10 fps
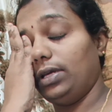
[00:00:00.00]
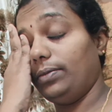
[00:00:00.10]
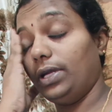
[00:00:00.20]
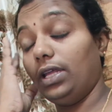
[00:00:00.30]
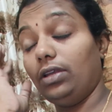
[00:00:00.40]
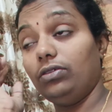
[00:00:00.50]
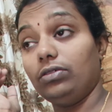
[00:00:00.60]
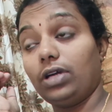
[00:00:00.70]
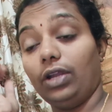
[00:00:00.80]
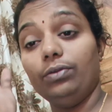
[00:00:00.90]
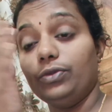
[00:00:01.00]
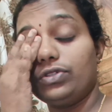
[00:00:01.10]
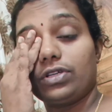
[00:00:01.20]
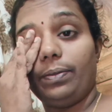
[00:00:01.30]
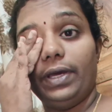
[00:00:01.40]
ఏమంటారు కన్ను
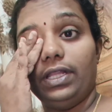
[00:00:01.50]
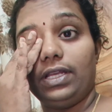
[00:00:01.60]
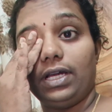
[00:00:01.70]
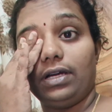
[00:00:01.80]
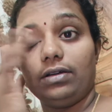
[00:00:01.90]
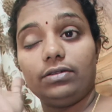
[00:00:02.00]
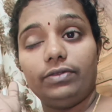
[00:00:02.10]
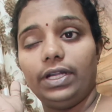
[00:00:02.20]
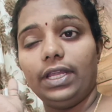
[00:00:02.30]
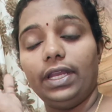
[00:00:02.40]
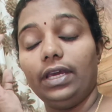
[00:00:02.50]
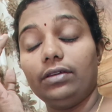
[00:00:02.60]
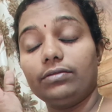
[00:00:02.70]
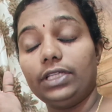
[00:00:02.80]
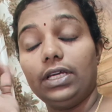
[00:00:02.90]
మూసుకుపోయింది ఇట్లా వెంటనే
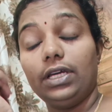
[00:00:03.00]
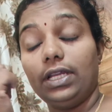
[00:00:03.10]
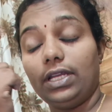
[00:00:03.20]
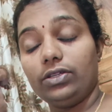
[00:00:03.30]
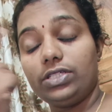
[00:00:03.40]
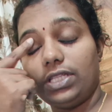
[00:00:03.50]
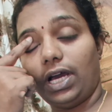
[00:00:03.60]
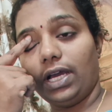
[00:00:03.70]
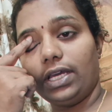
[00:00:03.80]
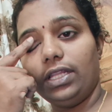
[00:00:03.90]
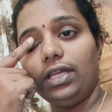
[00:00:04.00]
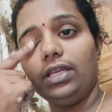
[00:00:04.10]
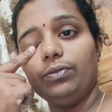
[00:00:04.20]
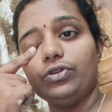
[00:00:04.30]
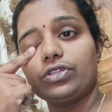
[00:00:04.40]
ఇట్లా వచ్చి తాకింది
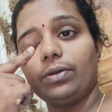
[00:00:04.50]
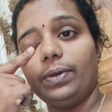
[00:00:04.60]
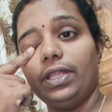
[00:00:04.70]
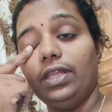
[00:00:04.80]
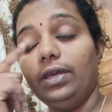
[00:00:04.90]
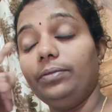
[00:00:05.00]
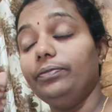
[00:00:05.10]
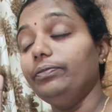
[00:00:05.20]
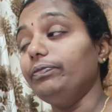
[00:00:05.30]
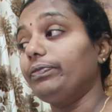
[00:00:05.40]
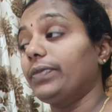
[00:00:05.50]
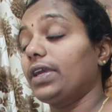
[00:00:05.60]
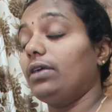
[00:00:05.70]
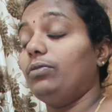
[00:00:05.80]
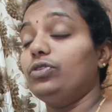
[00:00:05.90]
ఇట్లా మూసుకుపోయింది
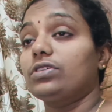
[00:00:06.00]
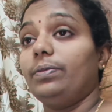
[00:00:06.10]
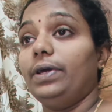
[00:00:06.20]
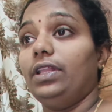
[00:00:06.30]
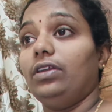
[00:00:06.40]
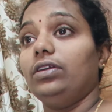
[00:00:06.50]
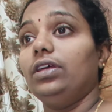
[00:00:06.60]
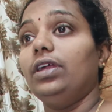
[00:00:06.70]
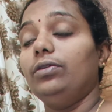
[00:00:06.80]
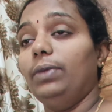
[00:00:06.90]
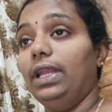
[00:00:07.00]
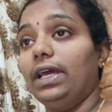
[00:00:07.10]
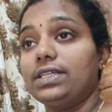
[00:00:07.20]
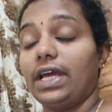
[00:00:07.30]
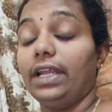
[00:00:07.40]
మూసుకుపోయిన తర్వాత నేను
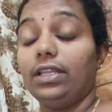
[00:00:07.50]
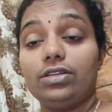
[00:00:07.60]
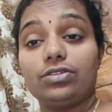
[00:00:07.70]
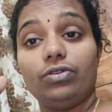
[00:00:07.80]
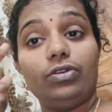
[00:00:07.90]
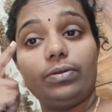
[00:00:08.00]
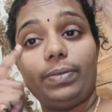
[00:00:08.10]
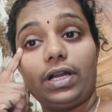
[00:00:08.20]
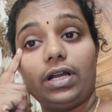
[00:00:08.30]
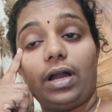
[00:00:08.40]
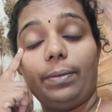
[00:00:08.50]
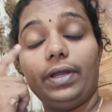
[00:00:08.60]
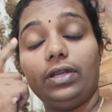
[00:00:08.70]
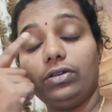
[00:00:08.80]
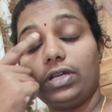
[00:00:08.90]
మెల్లగా సైడ్ తీసుకొని ఒక పక్క
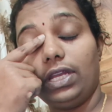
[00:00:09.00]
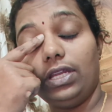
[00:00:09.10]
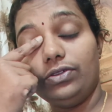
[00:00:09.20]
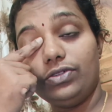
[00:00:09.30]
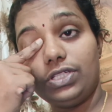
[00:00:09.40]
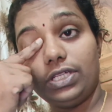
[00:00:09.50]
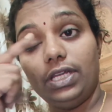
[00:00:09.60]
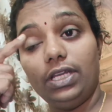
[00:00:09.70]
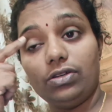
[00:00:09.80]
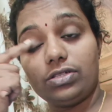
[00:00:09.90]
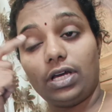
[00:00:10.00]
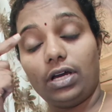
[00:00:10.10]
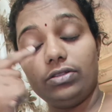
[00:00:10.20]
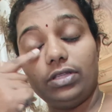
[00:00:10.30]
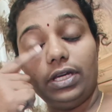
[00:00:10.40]
కాపాను కళ్ళ నుంచి నీళ్ళు వస్తూ
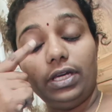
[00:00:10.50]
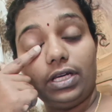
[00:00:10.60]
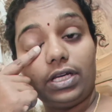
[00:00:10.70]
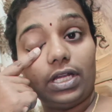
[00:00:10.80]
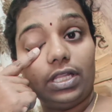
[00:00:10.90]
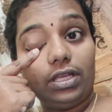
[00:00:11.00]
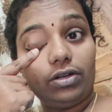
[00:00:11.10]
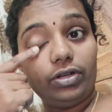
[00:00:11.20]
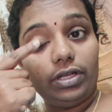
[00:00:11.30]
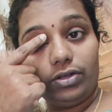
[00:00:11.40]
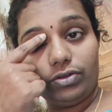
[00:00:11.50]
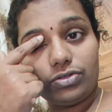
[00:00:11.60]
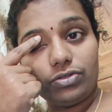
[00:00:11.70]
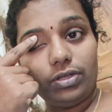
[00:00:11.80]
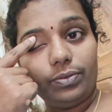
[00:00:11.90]
ఉంది ఇక్కడంతా కూడా ఇది
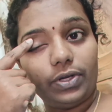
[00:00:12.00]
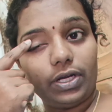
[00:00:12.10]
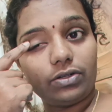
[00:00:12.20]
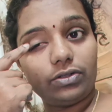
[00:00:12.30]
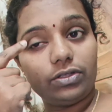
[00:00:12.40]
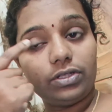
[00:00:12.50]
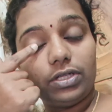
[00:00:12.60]
నొస్తుంది ఇప్పుడు నాకు